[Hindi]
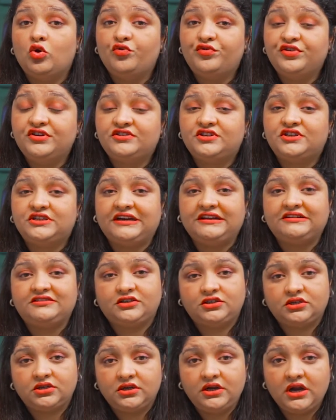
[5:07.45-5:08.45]
ओवर
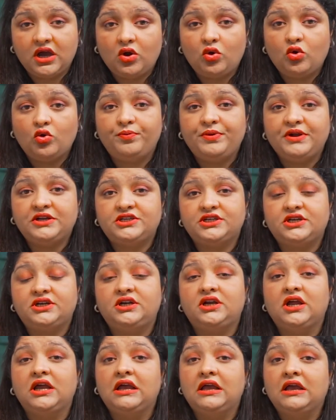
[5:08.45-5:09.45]
स्ट्रेस्ड ना हो
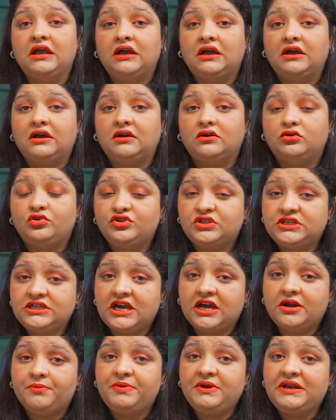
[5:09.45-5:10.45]
पेशेंट कुछ
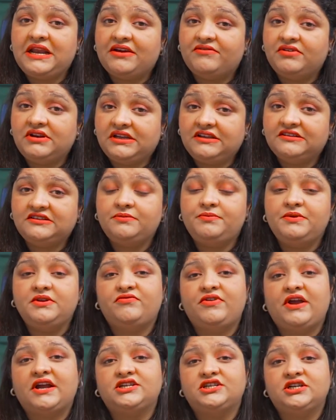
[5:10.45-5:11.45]
सी आर पी लेवल किसी भी
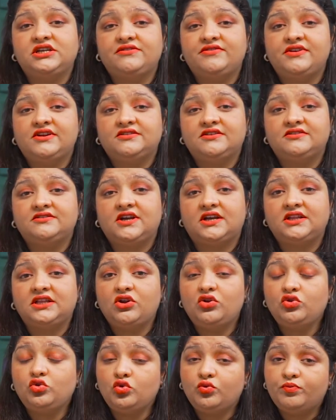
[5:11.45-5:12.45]
इन्फेक्शन की वजह से
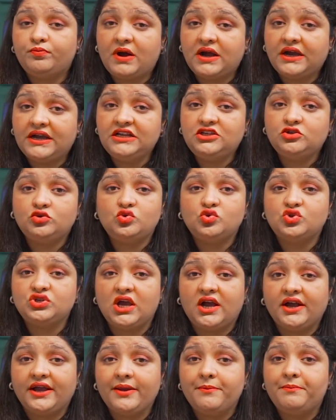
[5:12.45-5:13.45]
ज़्यादा ना तो बाकी चीज़ों
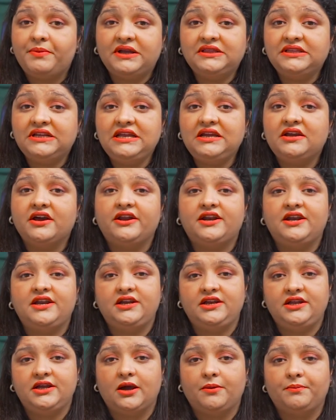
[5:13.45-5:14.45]
से आंखें बंद नहीं कर
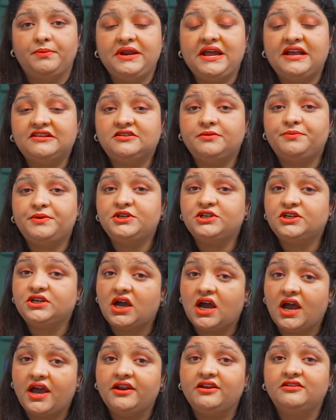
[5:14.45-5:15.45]
लेनी आपने ऐसे
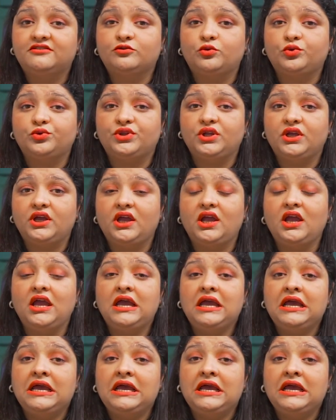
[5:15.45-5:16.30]
पेशेंट हाई रिस्क होते हैं